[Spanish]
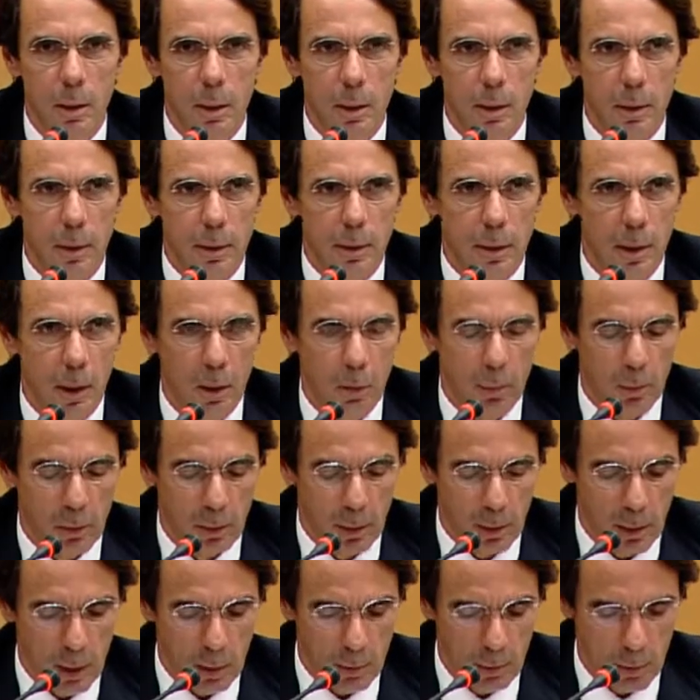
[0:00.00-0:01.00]
editado,
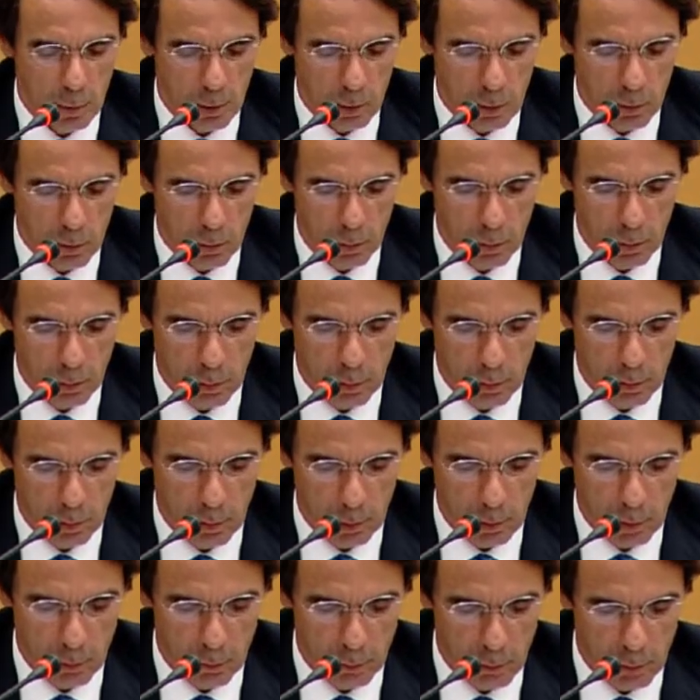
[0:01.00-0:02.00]
porque realmente es un libro
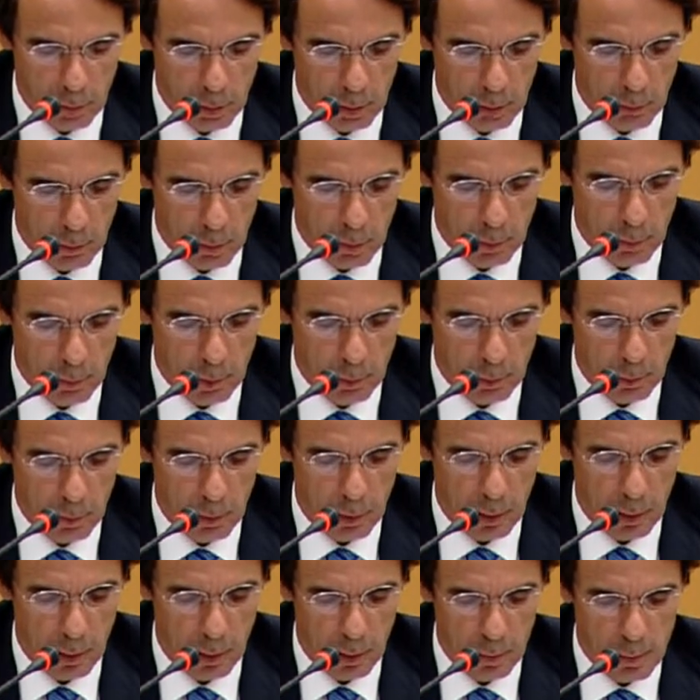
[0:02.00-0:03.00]
magnífico que merece la
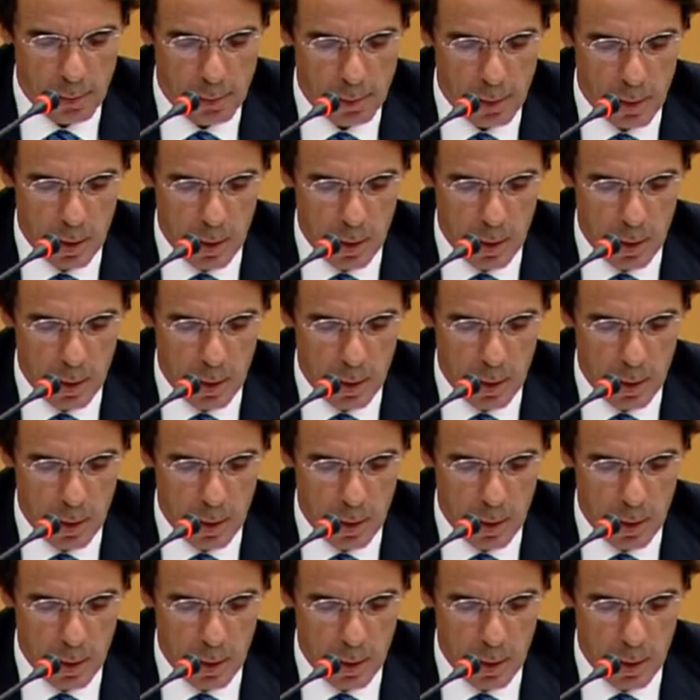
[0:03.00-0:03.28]
pena,